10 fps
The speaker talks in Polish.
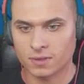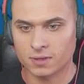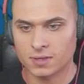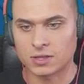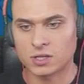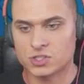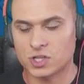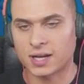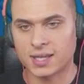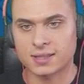na to jeszcze
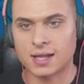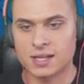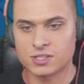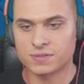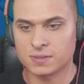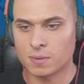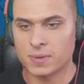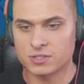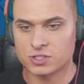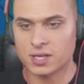rakieta leci w tym
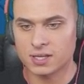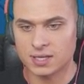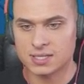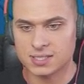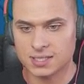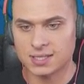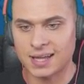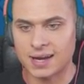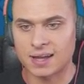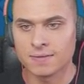momencie i jest
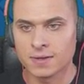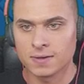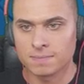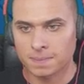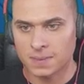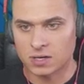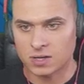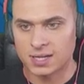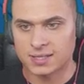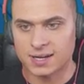gitara. Tylko
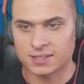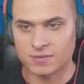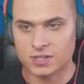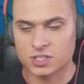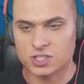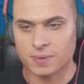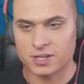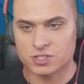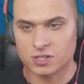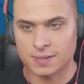elitarnych właśnie trzeba
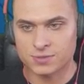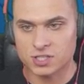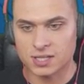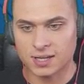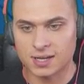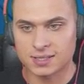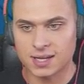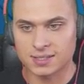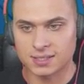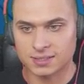jeszcze odeprzeć atak elitarnych.